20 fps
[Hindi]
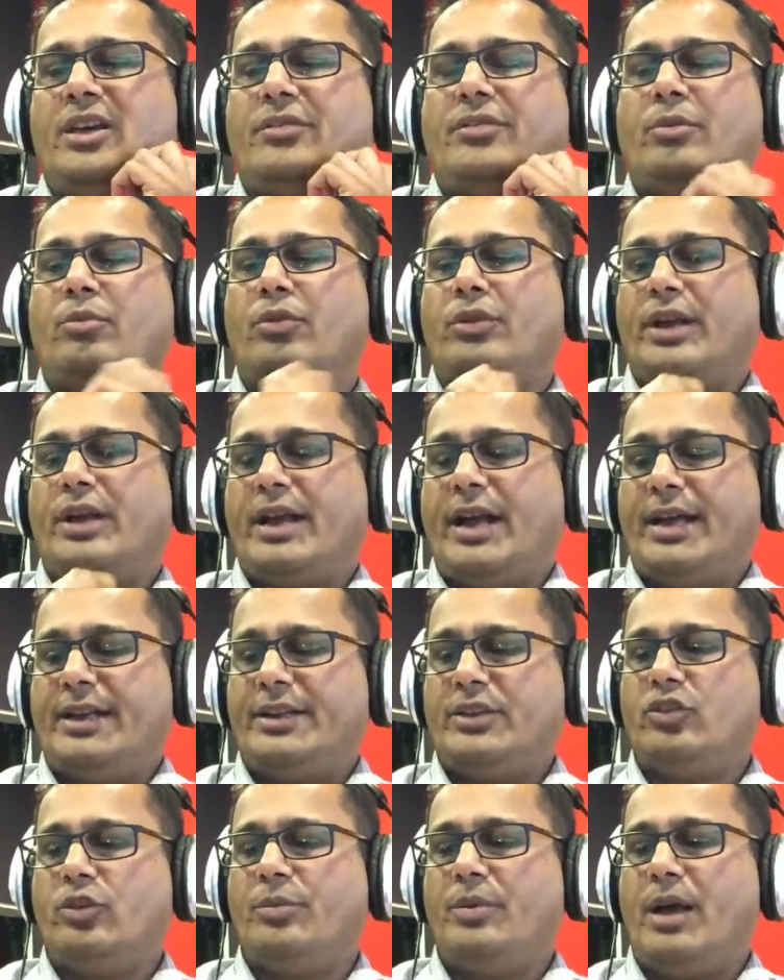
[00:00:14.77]
फिल्मों के
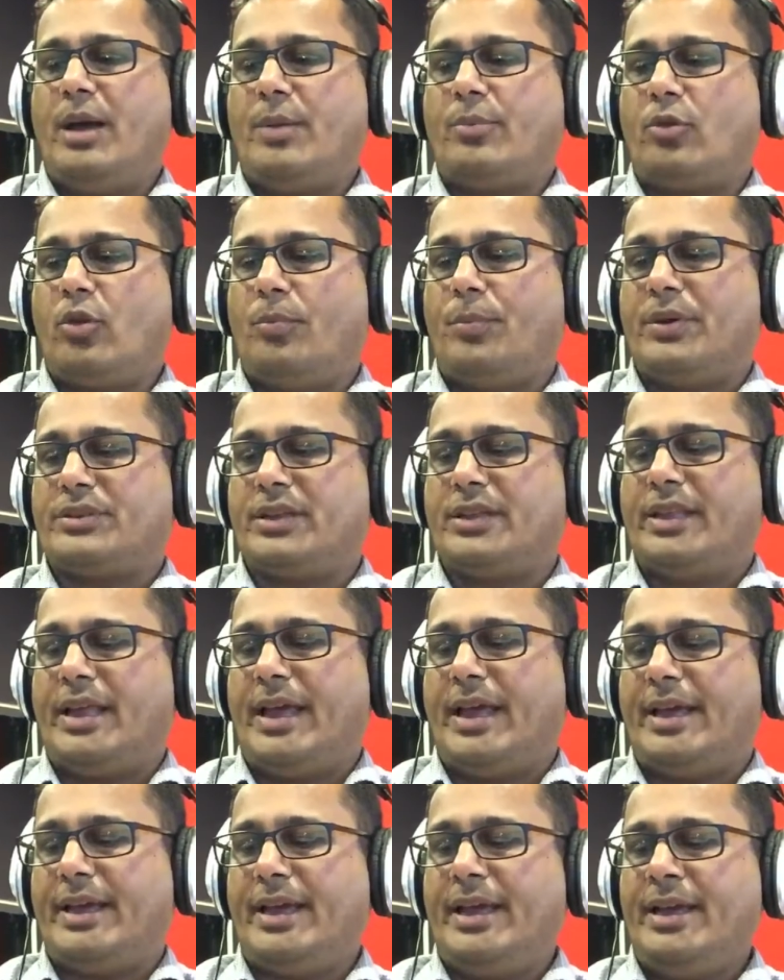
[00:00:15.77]
गाने जो भी आपको पसंद
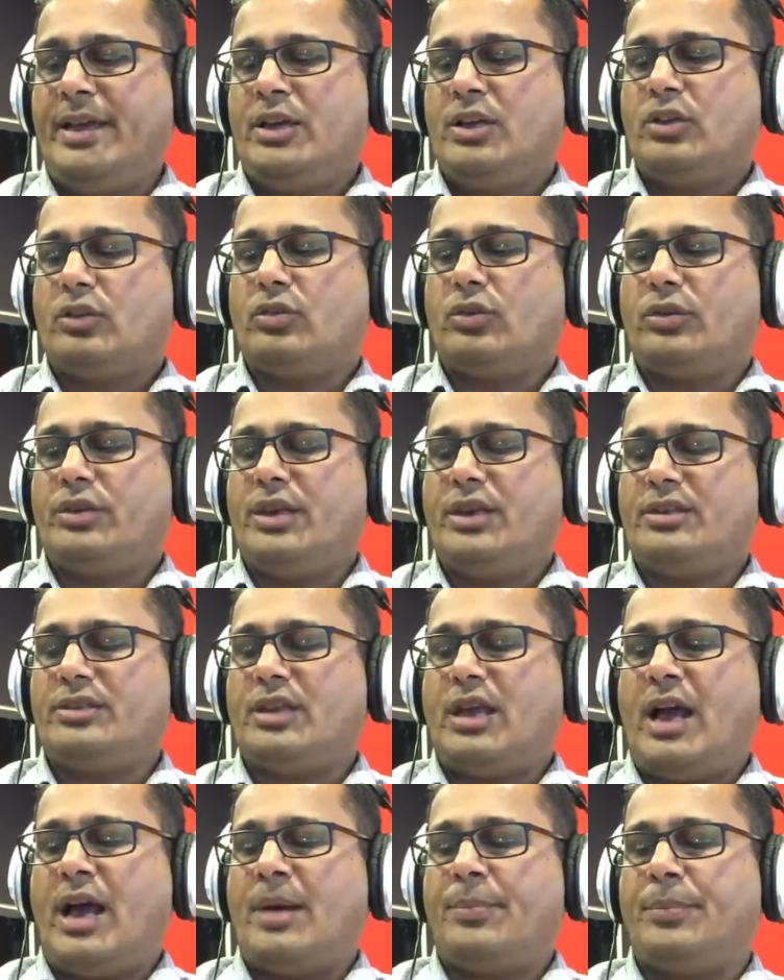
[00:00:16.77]
आएंगे तो यस
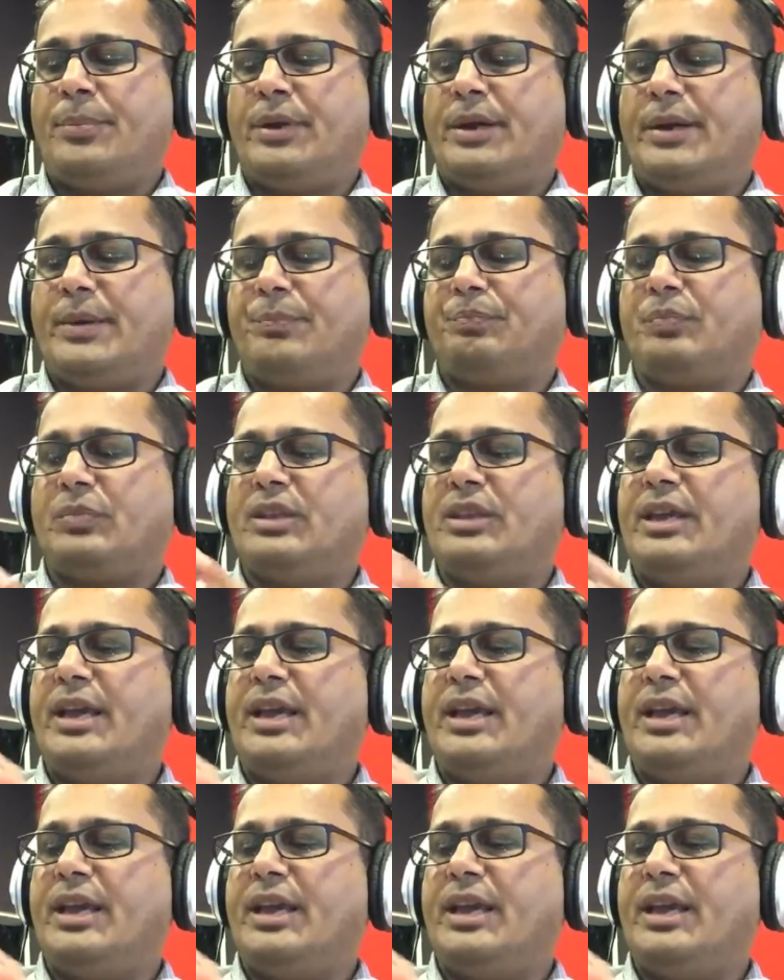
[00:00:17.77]
आप um,